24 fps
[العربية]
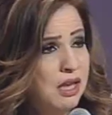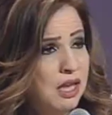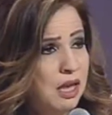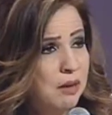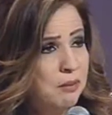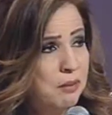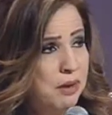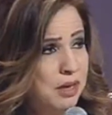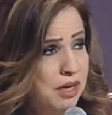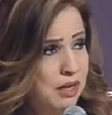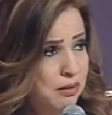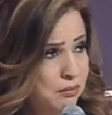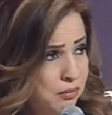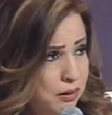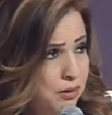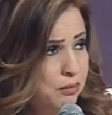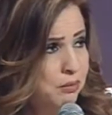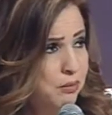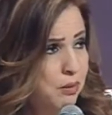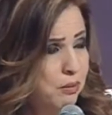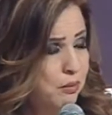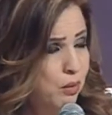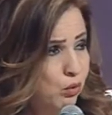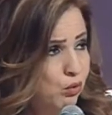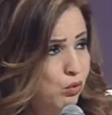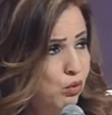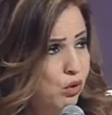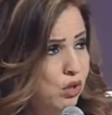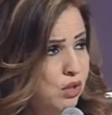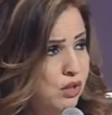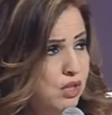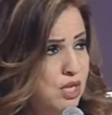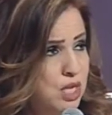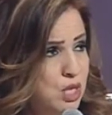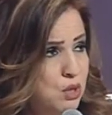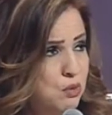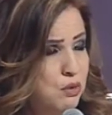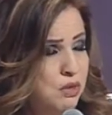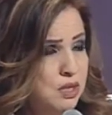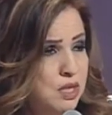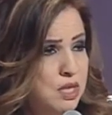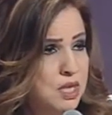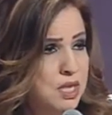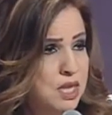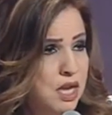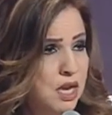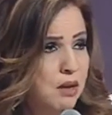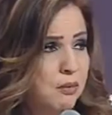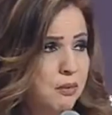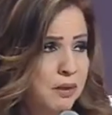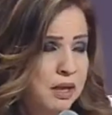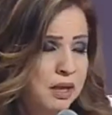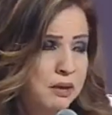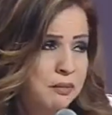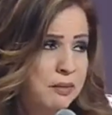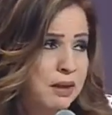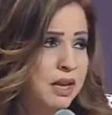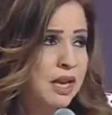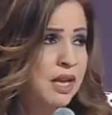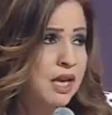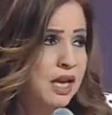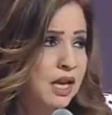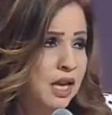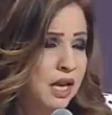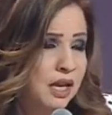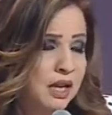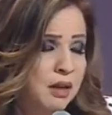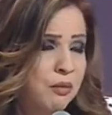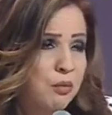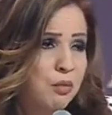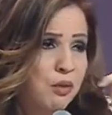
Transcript: كمان بموضوع التصويت انظلم كرمال هيك أنا